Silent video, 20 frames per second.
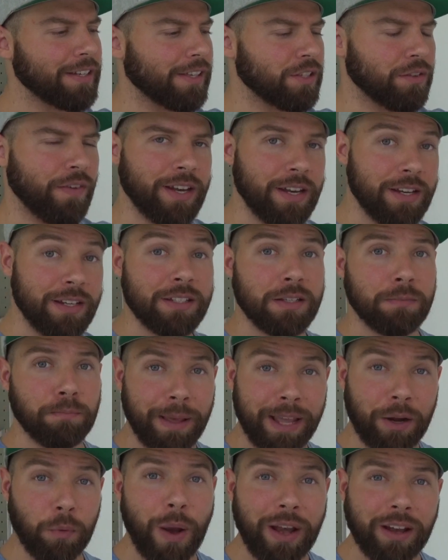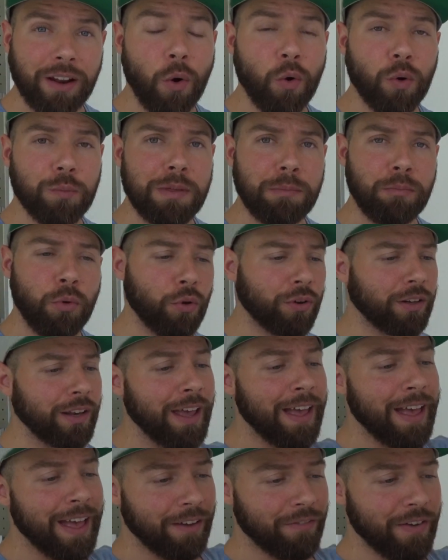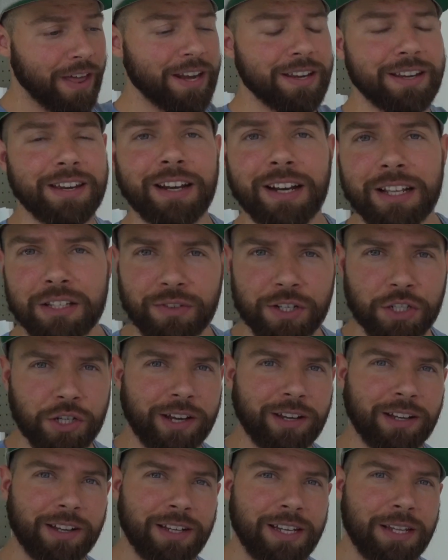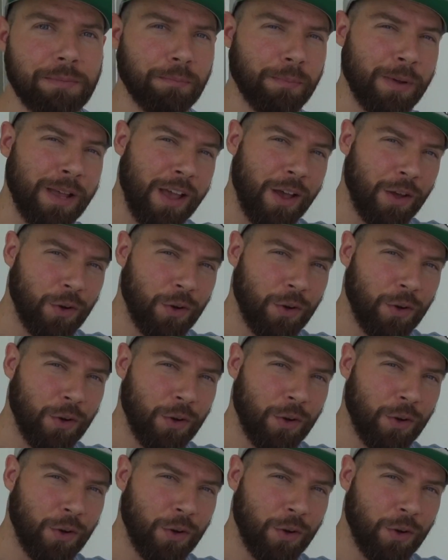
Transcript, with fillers: Also wenn ihr diesen Big Red Kaugummi mögt, werdet ihr das wahrscheinlich lieben.